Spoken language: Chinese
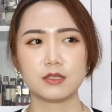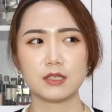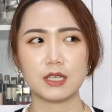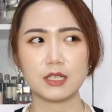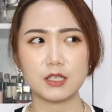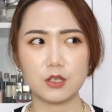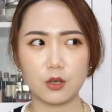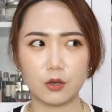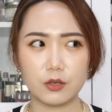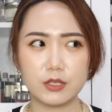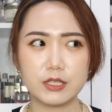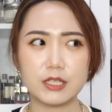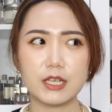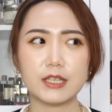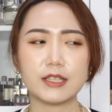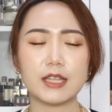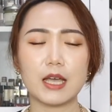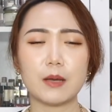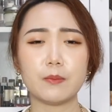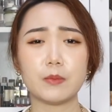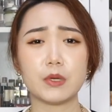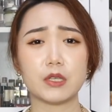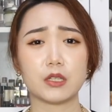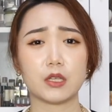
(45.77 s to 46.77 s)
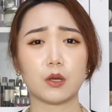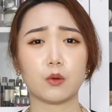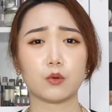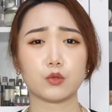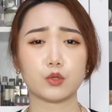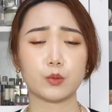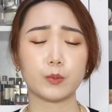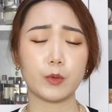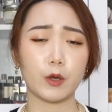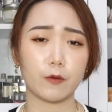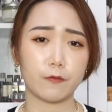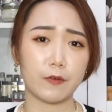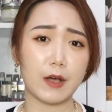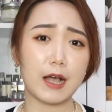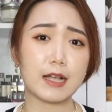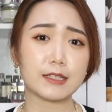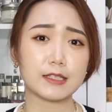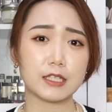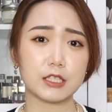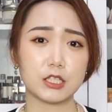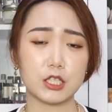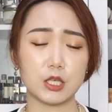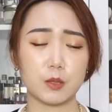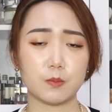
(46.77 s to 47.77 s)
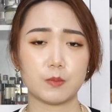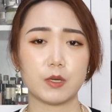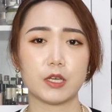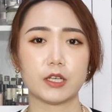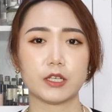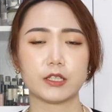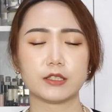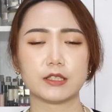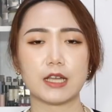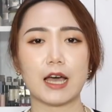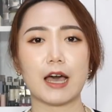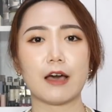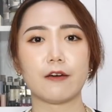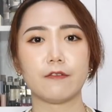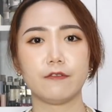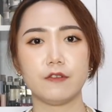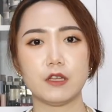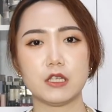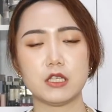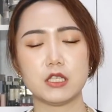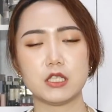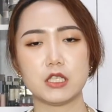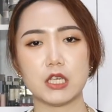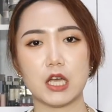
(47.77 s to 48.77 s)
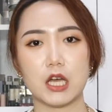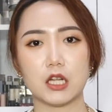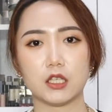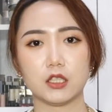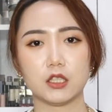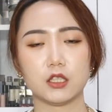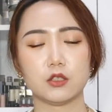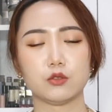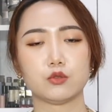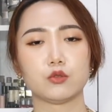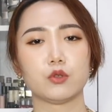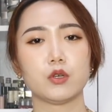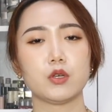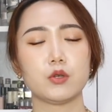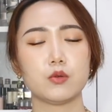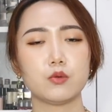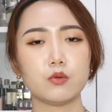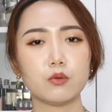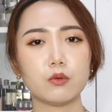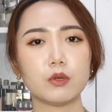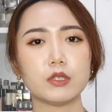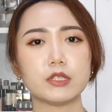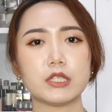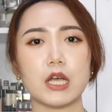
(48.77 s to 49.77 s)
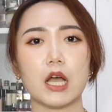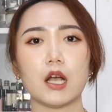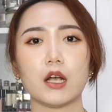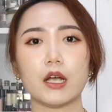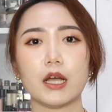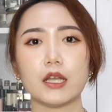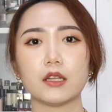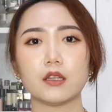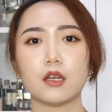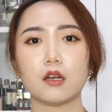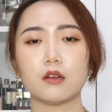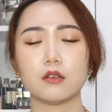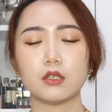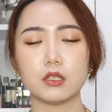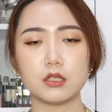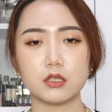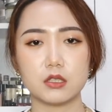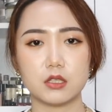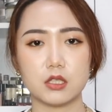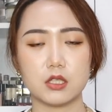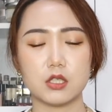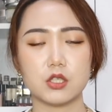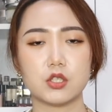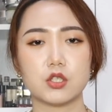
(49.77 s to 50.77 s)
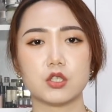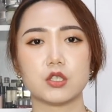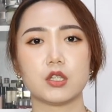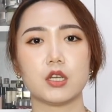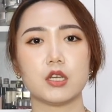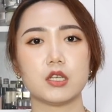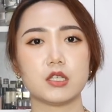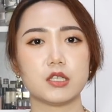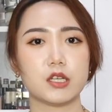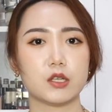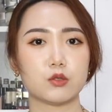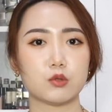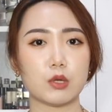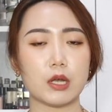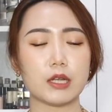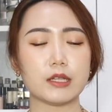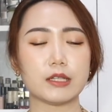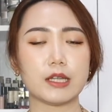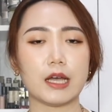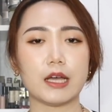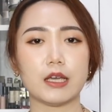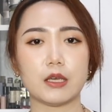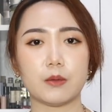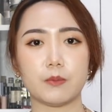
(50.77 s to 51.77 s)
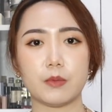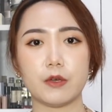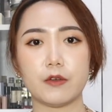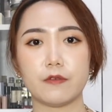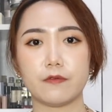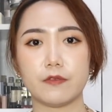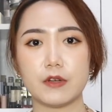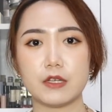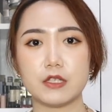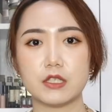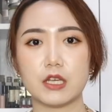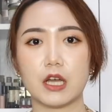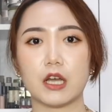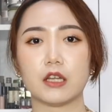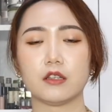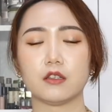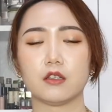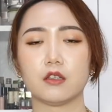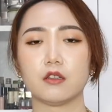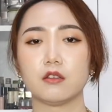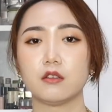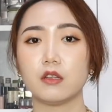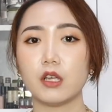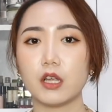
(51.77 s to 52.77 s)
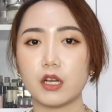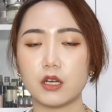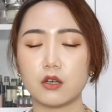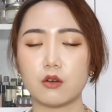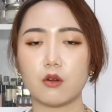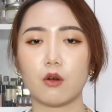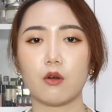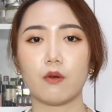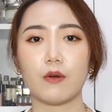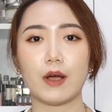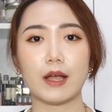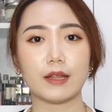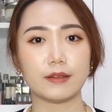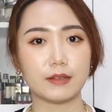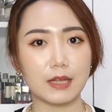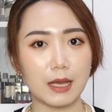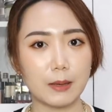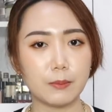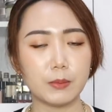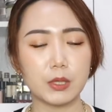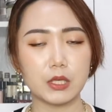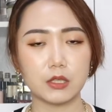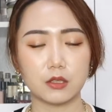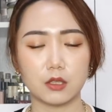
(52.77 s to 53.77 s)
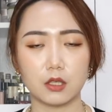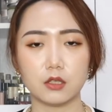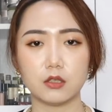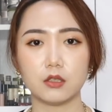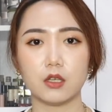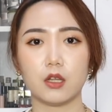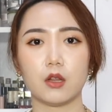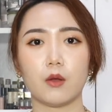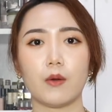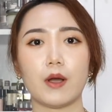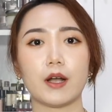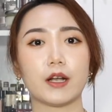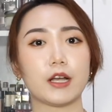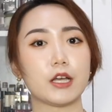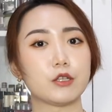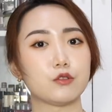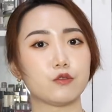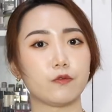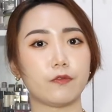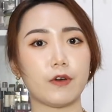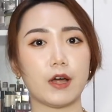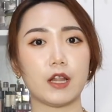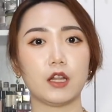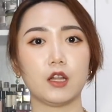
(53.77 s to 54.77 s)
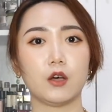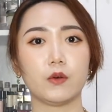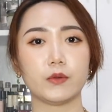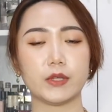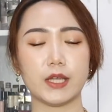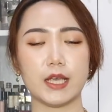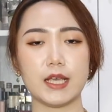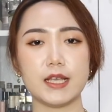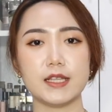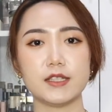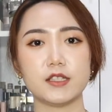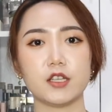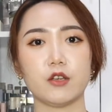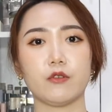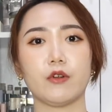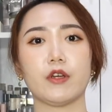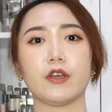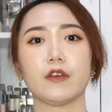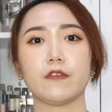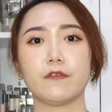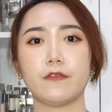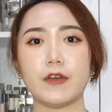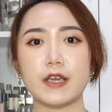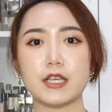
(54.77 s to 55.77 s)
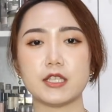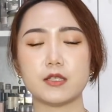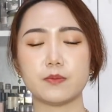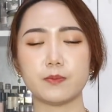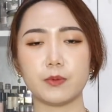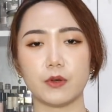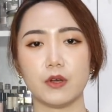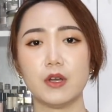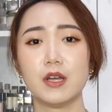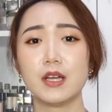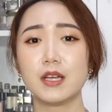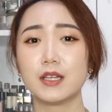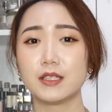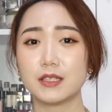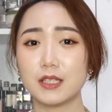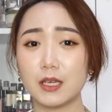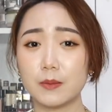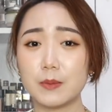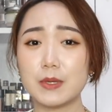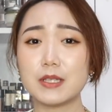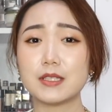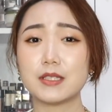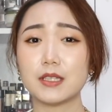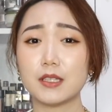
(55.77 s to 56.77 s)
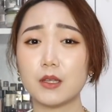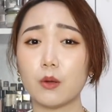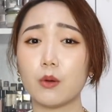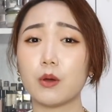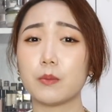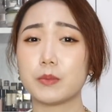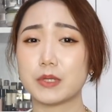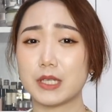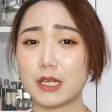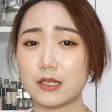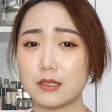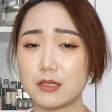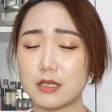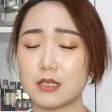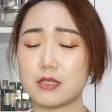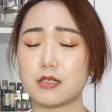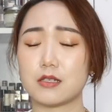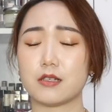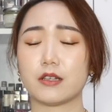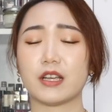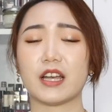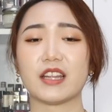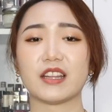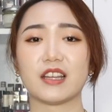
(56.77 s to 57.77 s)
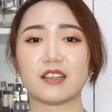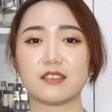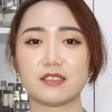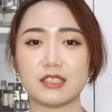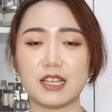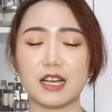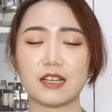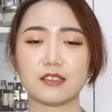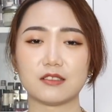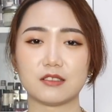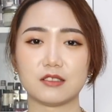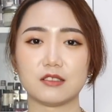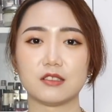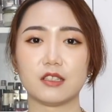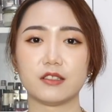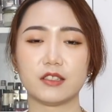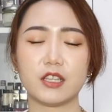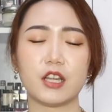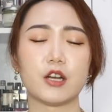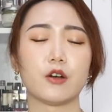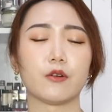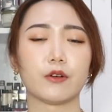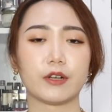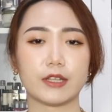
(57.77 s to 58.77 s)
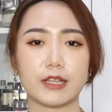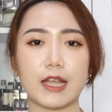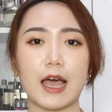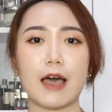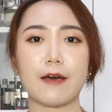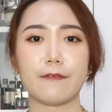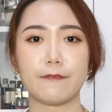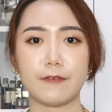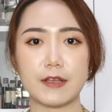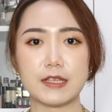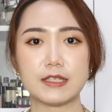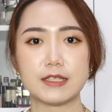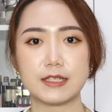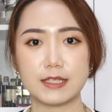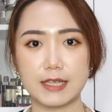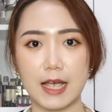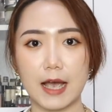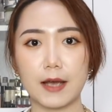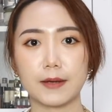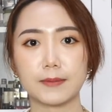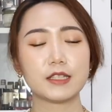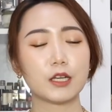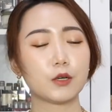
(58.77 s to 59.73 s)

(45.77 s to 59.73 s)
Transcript: 那有一些单品呢，我就没有放在这支影片跟大家分享了。所以如果想要看到更及时的一些穿搭影片分享的内容啊，单品等等的话，可以去 follow 我的 Instagram 跟 Facebook，那边真的会比较及时看到这样子的内容跟大家分享。